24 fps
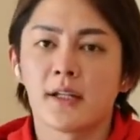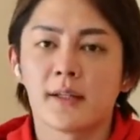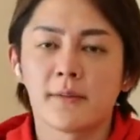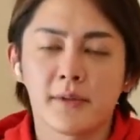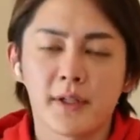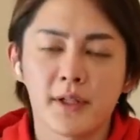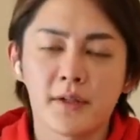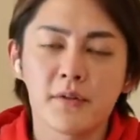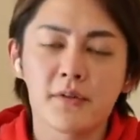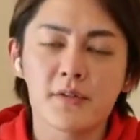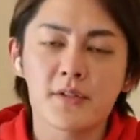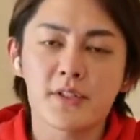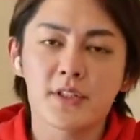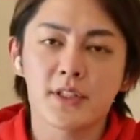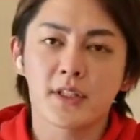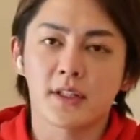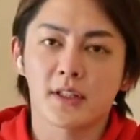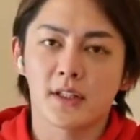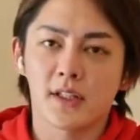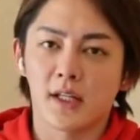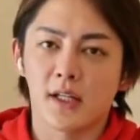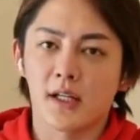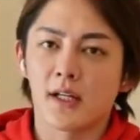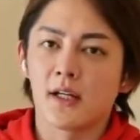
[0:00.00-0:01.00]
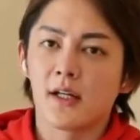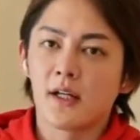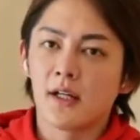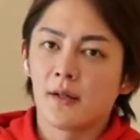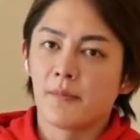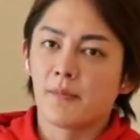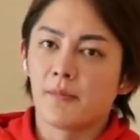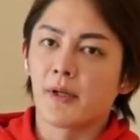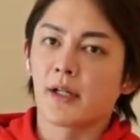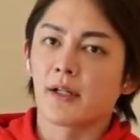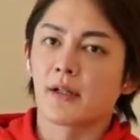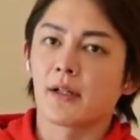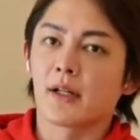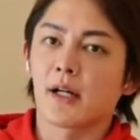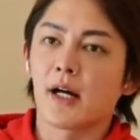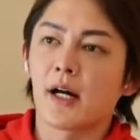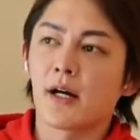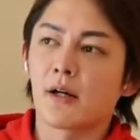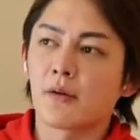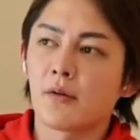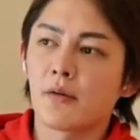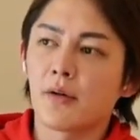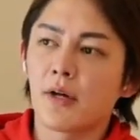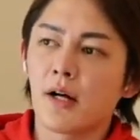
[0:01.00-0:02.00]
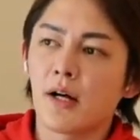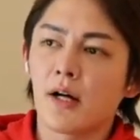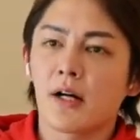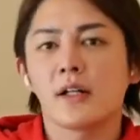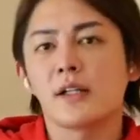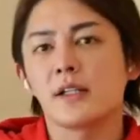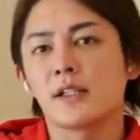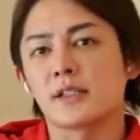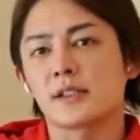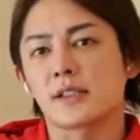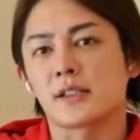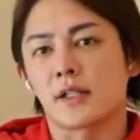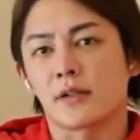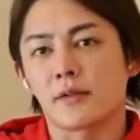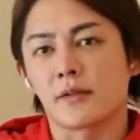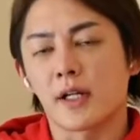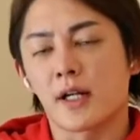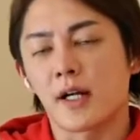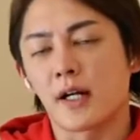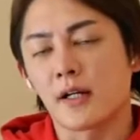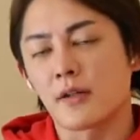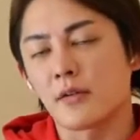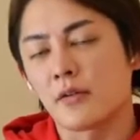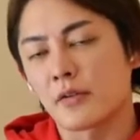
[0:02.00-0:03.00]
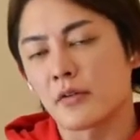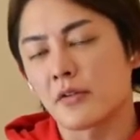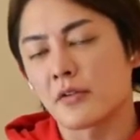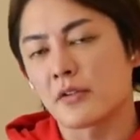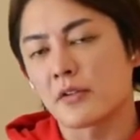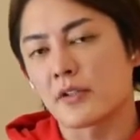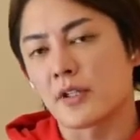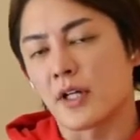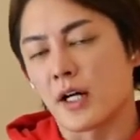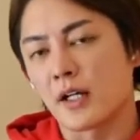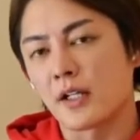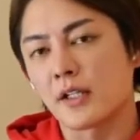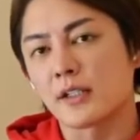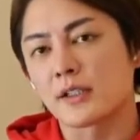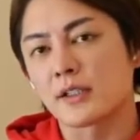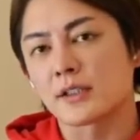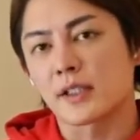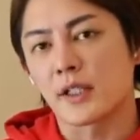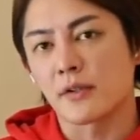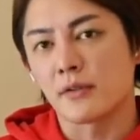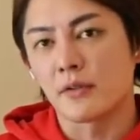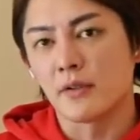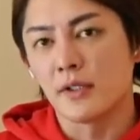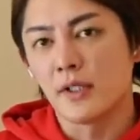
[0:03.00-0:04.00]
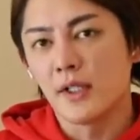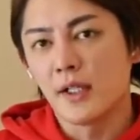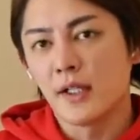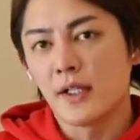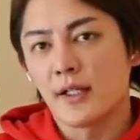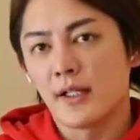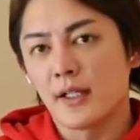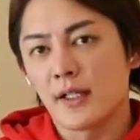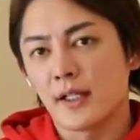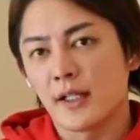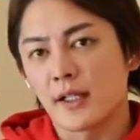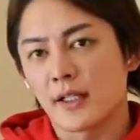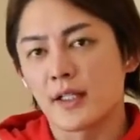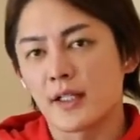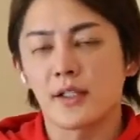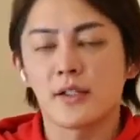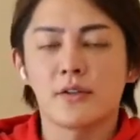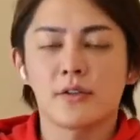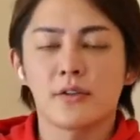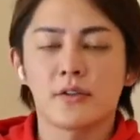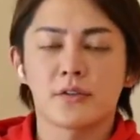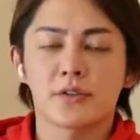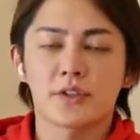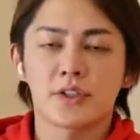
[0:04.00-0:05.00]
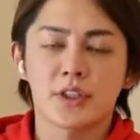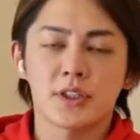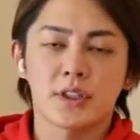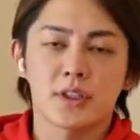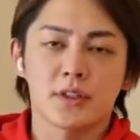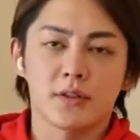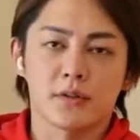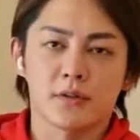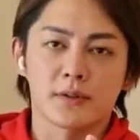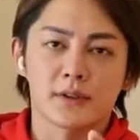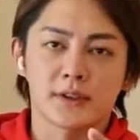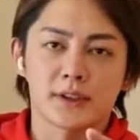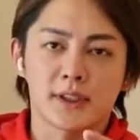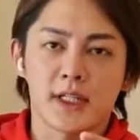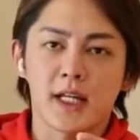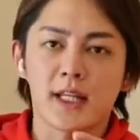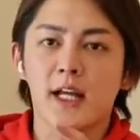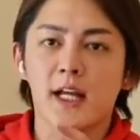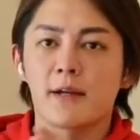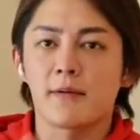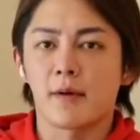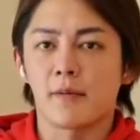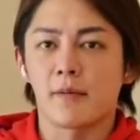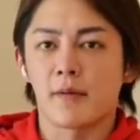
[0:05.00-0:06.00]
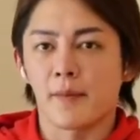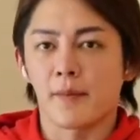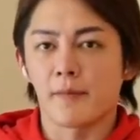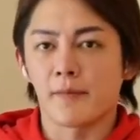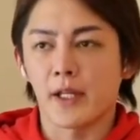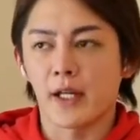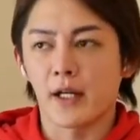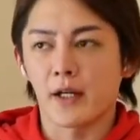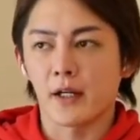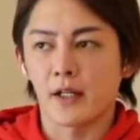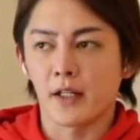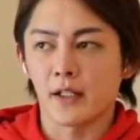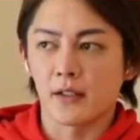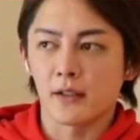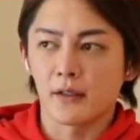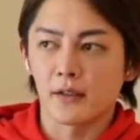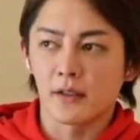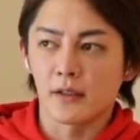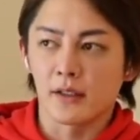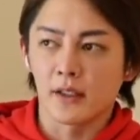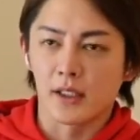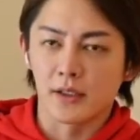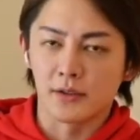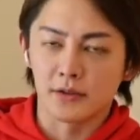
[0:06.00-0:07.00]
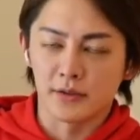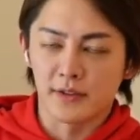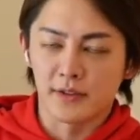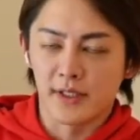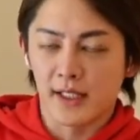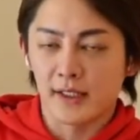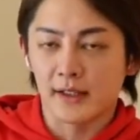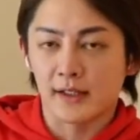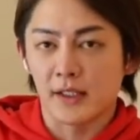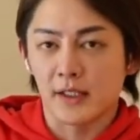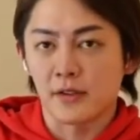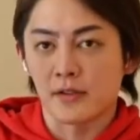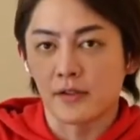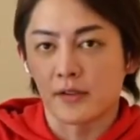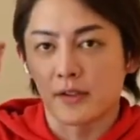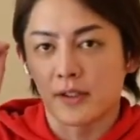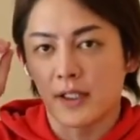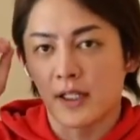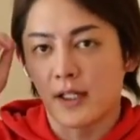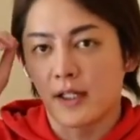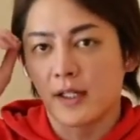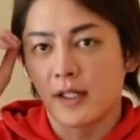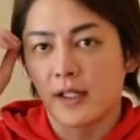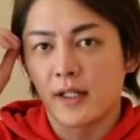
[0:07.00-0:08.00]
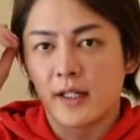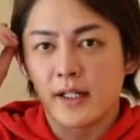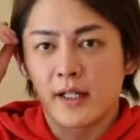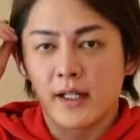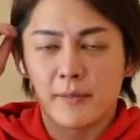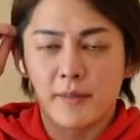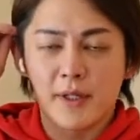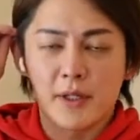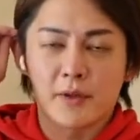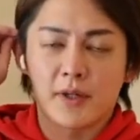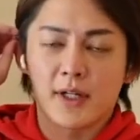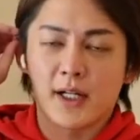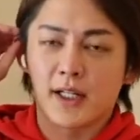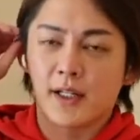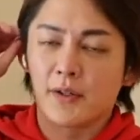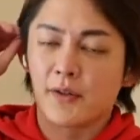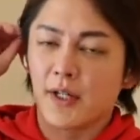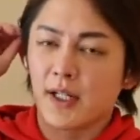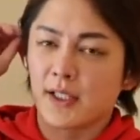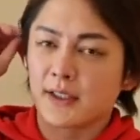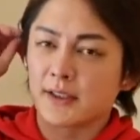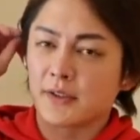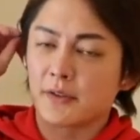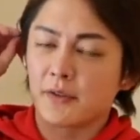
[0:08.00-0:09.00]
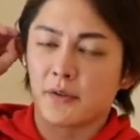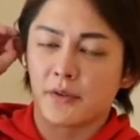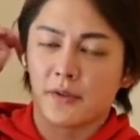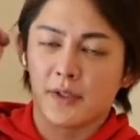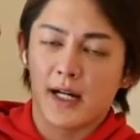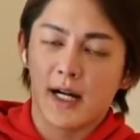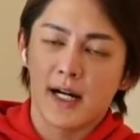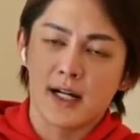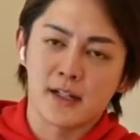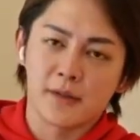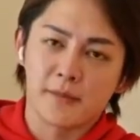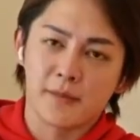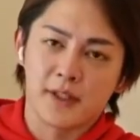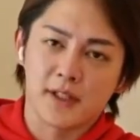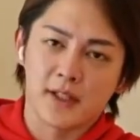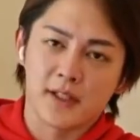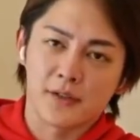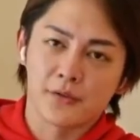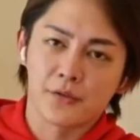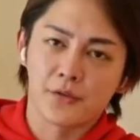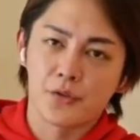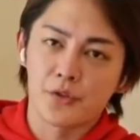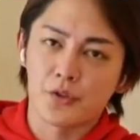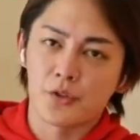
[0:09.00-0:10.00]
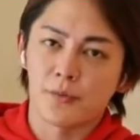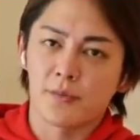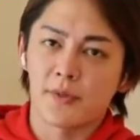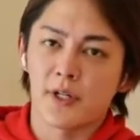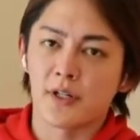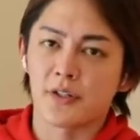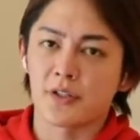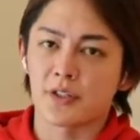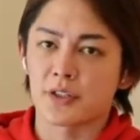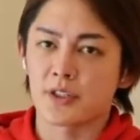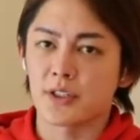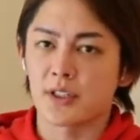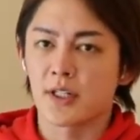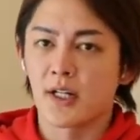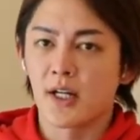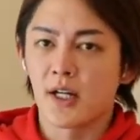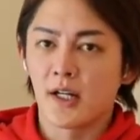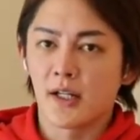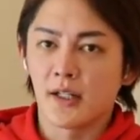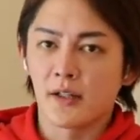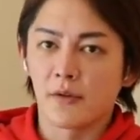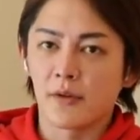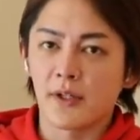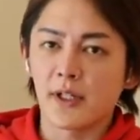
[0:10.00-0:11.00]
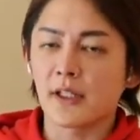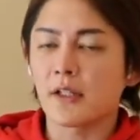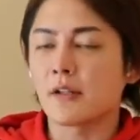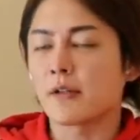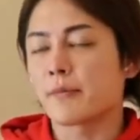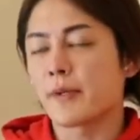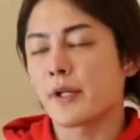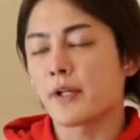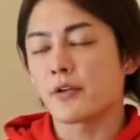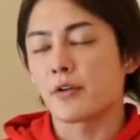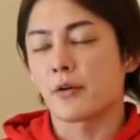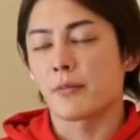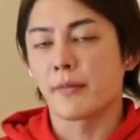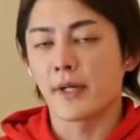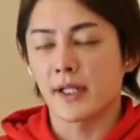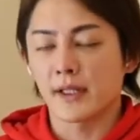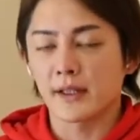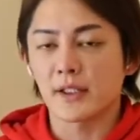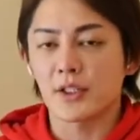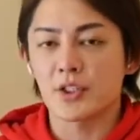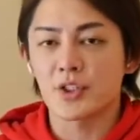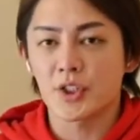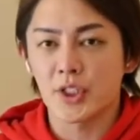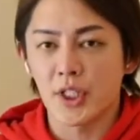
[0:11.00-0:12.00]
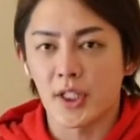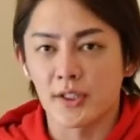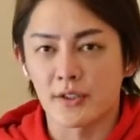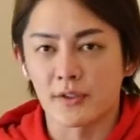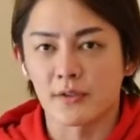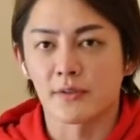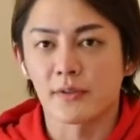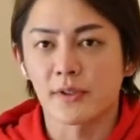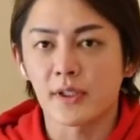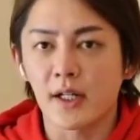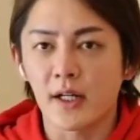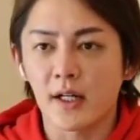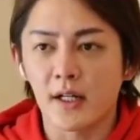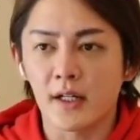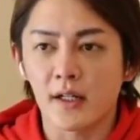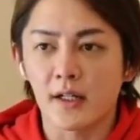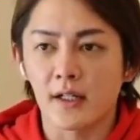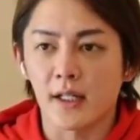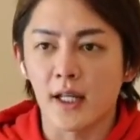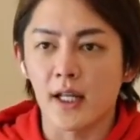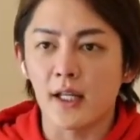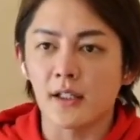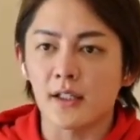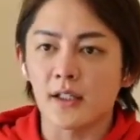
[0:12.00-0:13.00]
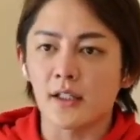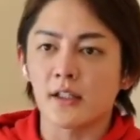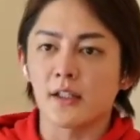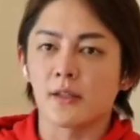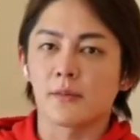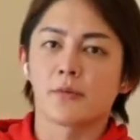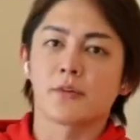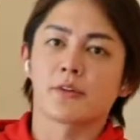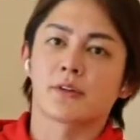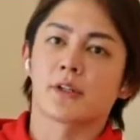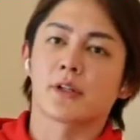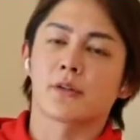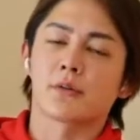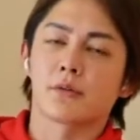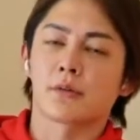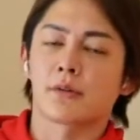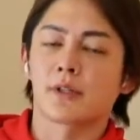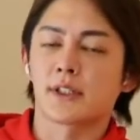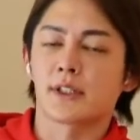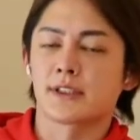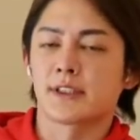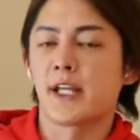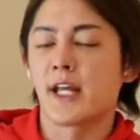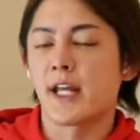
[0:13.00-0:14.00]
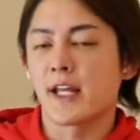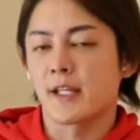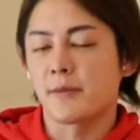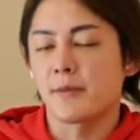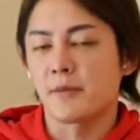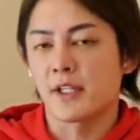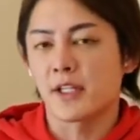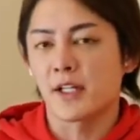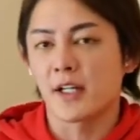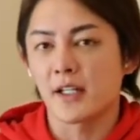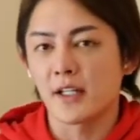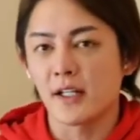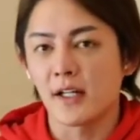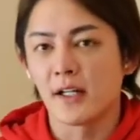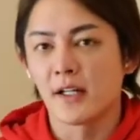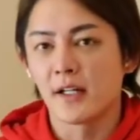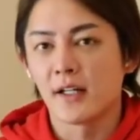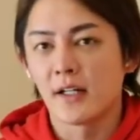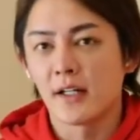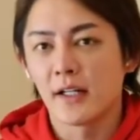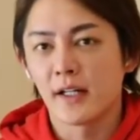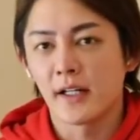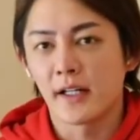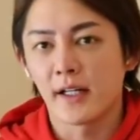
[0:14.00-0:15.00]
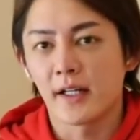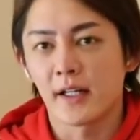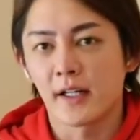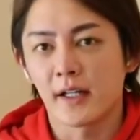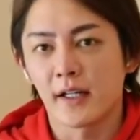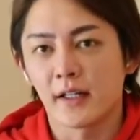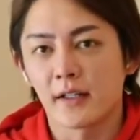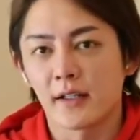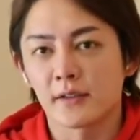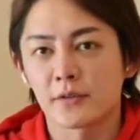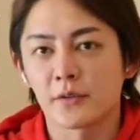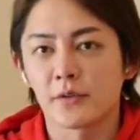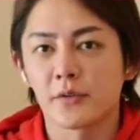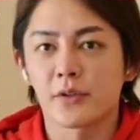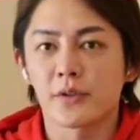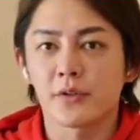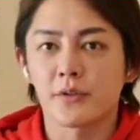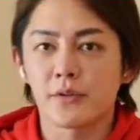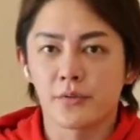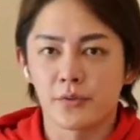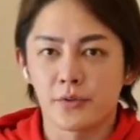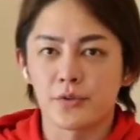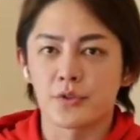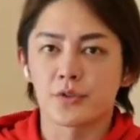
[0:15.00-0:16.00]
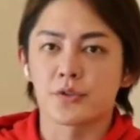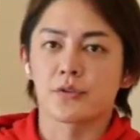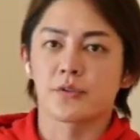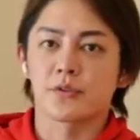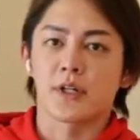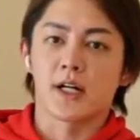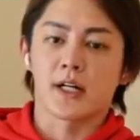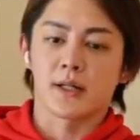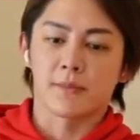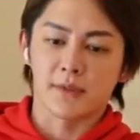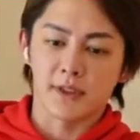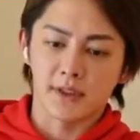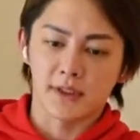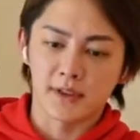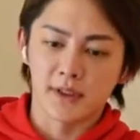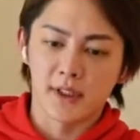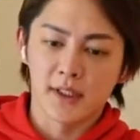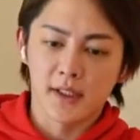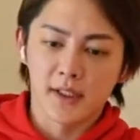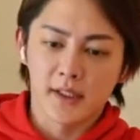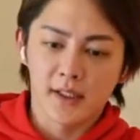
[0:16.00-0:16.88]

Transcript: でも日本人って、まあ、学校が悪いんですけどね、学校教育が悪いんですけど、えー、金融の知識をつけないまま、えー、あの、伝っていくんで、えまあ、お金を稼ぐことが悪みたいな風潮もあるし、お金の勉強を全くしないんですよ。だから、現金で持っていくことが正義みたいな、えー、そういう風潮があります。